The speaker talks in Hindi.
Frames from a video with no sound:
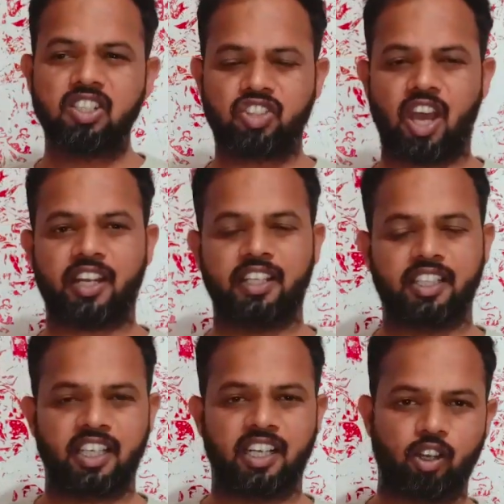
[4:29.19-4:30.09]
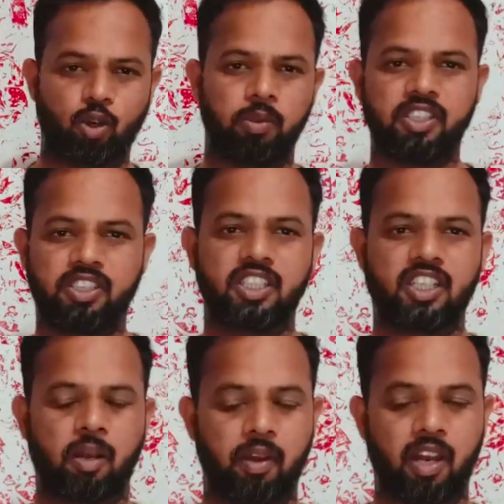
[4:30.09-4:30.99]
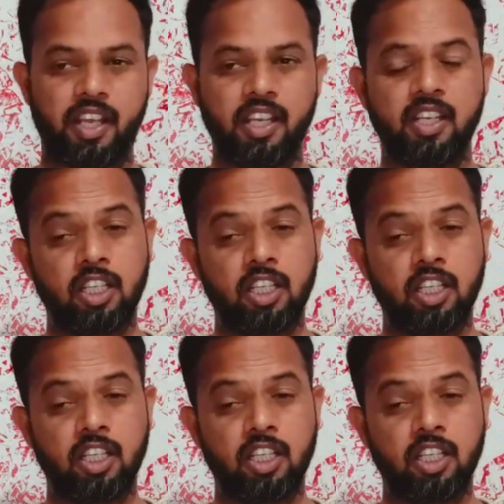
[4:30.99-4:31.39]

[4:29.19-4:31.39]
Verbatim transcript: चार गेंदे खेलने को मिली तीन रन बनाए